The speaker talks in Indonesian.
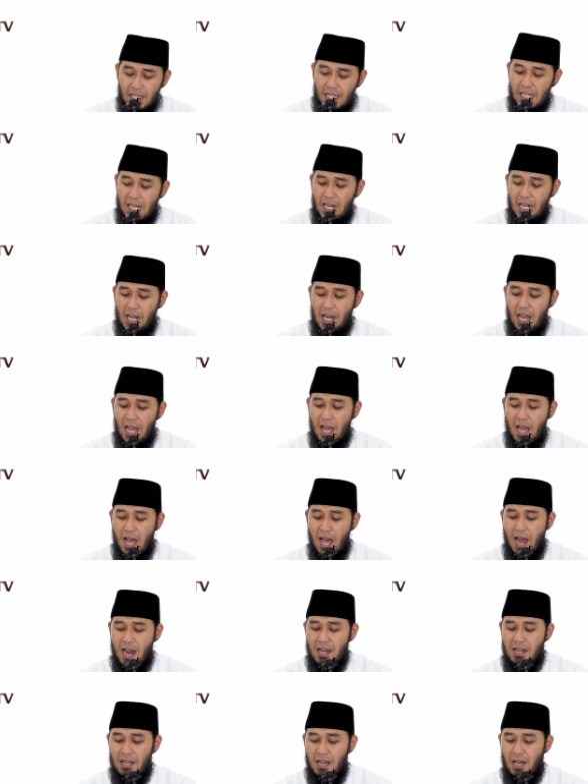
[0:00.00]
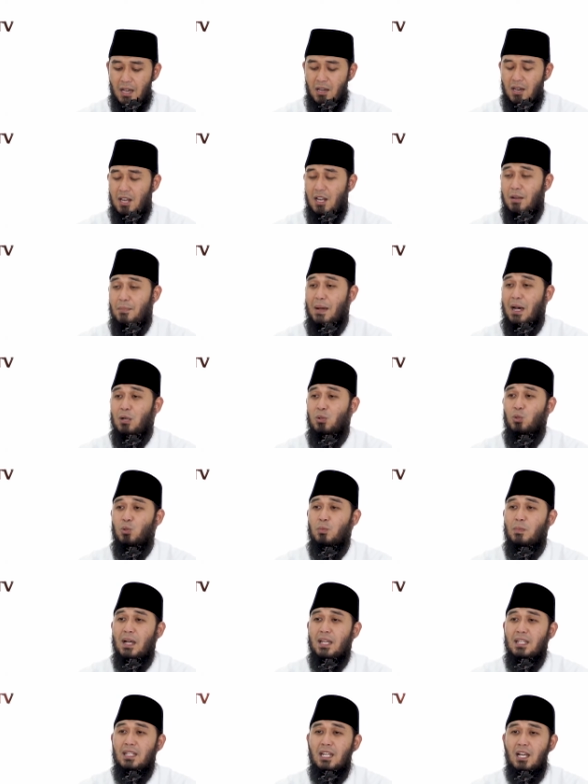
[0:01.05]
illa anna
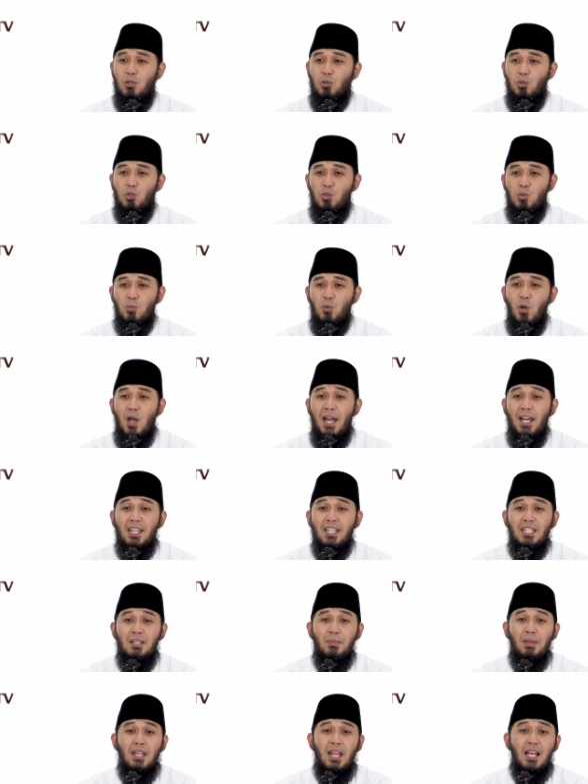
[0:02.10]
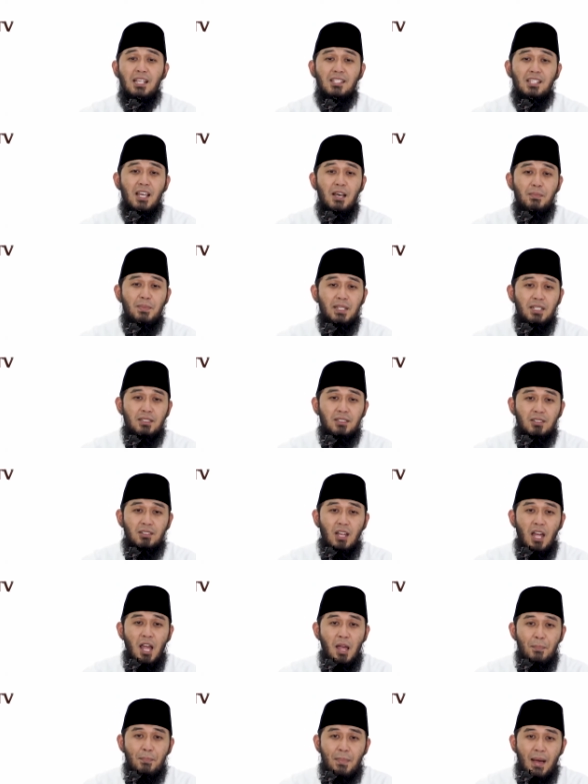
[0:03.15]
qalbahu baina usbu'ain min asabi'ir
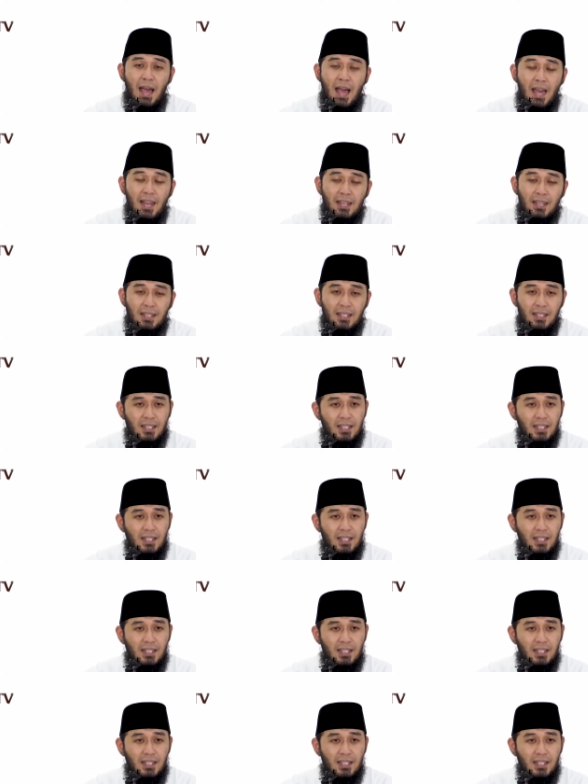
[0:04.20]
rahman